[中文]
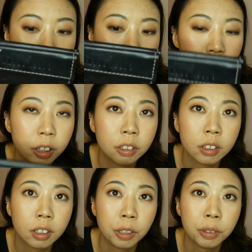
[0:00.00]
用完以后
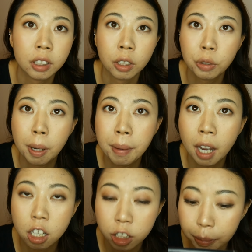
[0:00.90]
感觉整个妆面
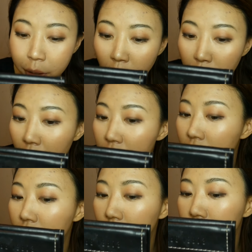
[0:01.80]
还是比较完整的，